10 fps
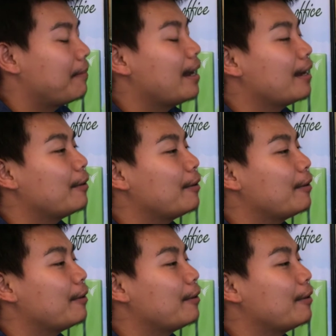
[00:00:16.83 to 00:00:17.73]
มาเข้าร่ว
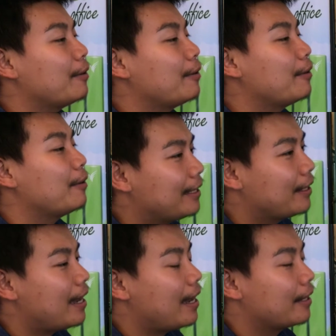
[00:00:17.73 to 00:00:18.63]
มกิจกรรมครั้งนี้
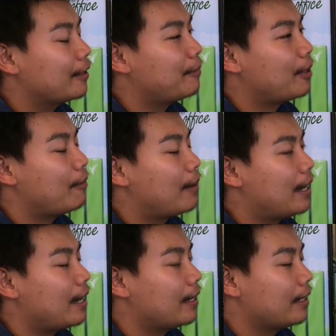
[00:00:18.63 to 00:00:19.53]
ก็ได้ก็เพราะ
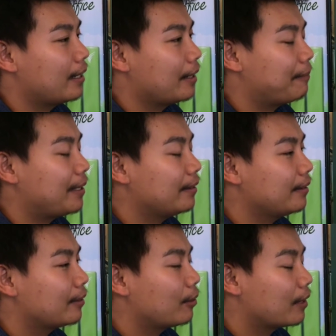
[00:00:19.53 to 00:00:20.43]
ว่าเป็น
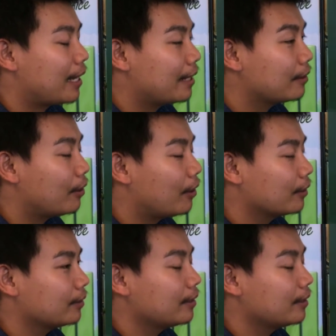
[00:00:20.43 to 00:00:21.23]
โครงการของ